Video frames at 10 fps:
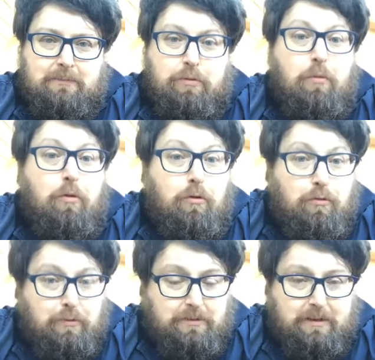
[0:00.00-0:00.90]

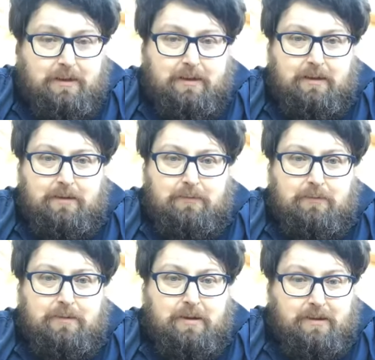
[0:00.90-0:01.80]
popolosa,
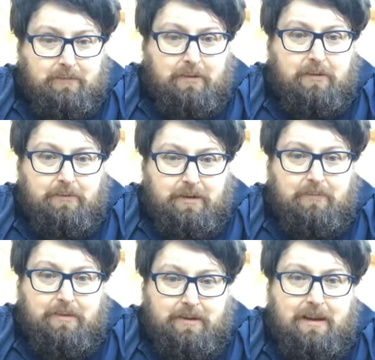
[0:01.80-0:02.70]
oltre 3 milioni di
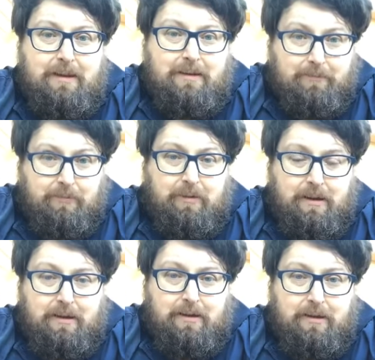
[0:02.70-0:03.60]
abitanti, è più
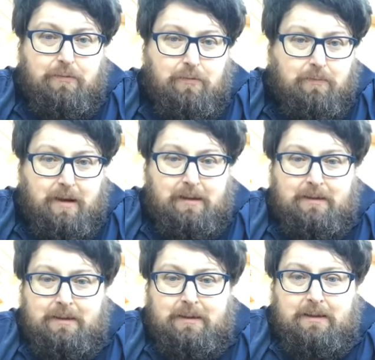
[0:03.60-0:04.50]
grande di Roma.
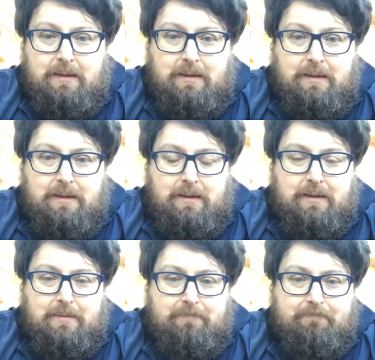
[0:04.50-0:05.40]

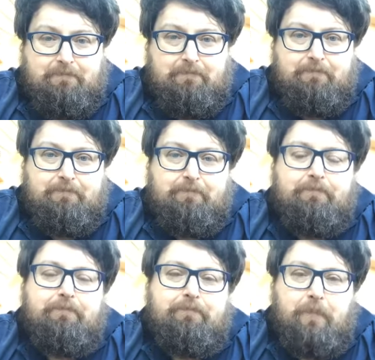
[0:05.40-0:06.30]
Ehm,
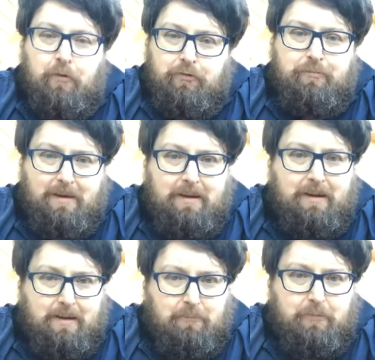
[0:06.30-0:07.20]
oggi
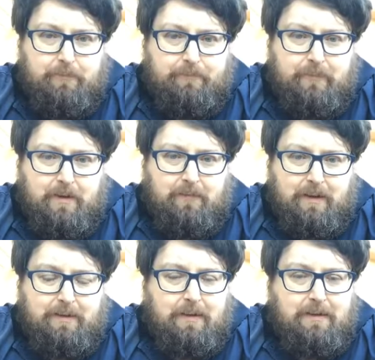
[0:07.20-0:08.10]
parleremo dei
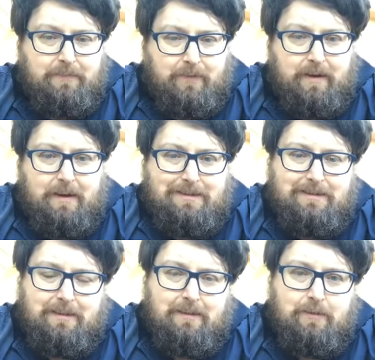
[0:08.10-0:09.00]
fatti di Las
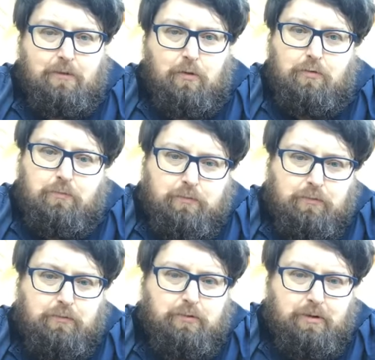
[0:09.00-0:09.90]
Vegas con un
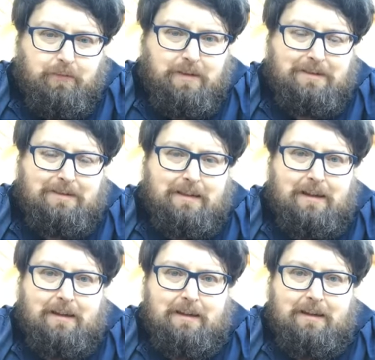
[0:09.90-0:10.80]
punto di
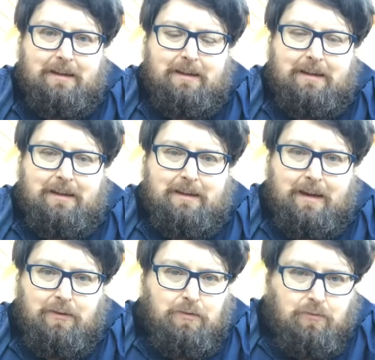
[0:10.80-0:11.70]
vista
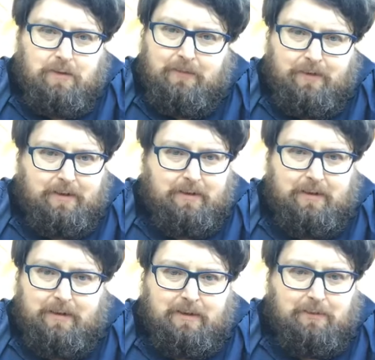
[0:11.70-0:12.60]
che non
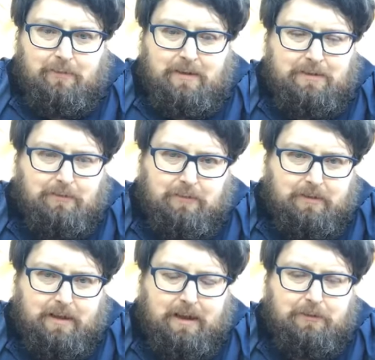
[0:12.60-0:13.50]
avete ancora
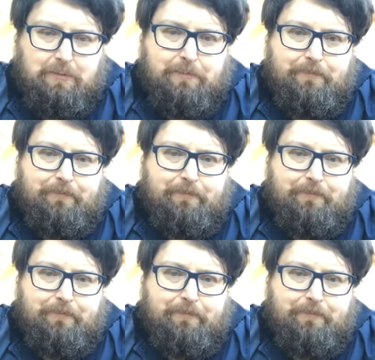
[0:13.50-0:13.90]
ascoltato